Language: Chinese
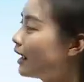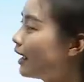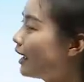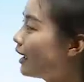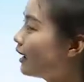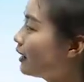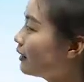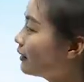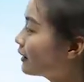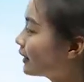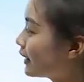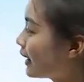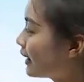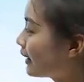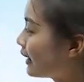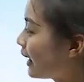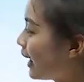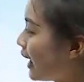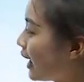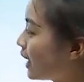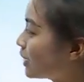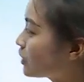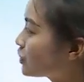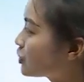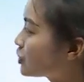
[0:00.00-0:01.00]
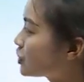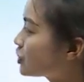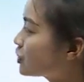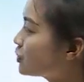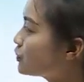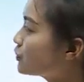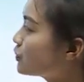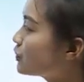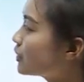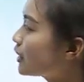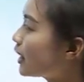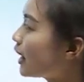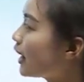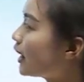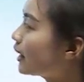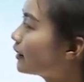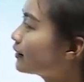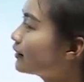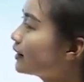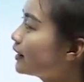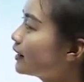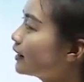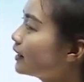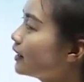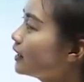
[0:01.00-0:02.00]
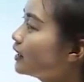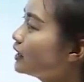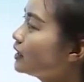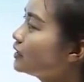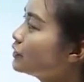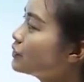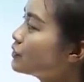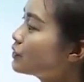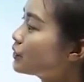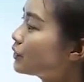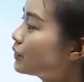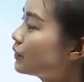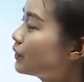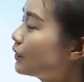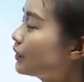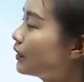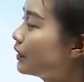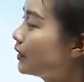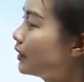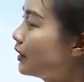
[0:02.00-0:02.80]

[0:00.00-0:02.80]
好，看看诗句的第一句，